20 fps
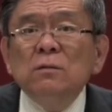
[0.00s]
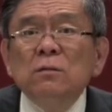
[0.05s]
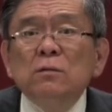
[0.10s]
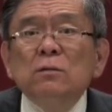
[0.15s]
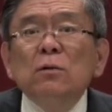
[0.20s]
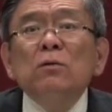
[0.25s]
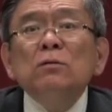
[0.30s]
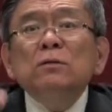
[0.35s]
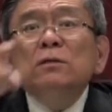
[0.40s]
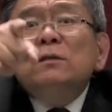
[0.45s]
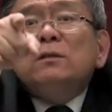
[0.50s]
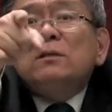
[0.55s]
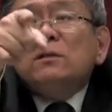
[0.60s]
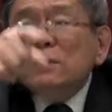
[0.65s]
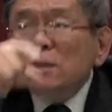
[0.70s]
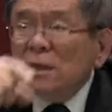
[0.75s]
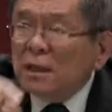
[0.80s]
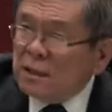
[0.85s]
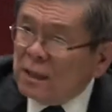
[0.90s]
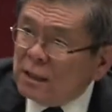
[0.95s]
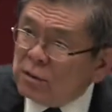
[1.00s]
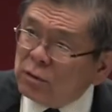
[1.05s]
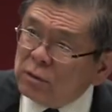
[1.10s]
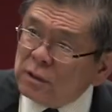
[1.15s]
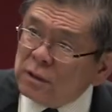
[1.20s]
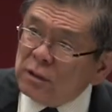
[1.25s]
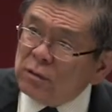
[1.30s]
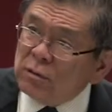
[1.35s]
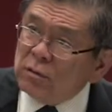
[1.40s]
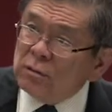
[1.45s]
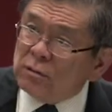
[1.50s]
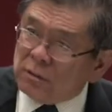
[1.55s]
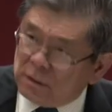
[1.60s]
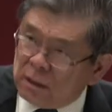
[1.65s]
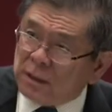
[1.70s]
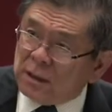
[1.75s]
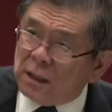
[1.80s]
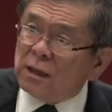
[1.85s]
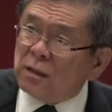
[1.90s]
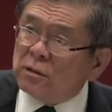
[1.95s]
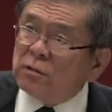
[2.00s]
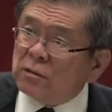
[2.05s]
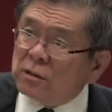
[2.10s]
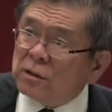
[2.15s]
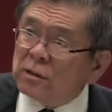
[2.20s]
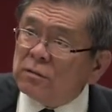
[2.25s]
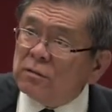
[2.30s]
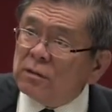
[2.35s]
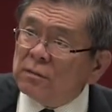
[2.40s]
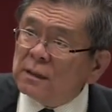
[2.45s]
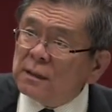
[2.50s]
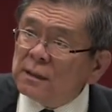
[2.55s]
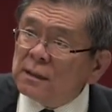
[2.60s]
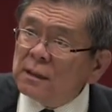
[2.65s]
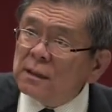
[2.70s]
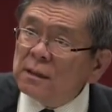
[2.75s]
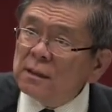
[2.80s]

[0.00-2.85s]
都是指向耶稣基督。今天要统治我们的。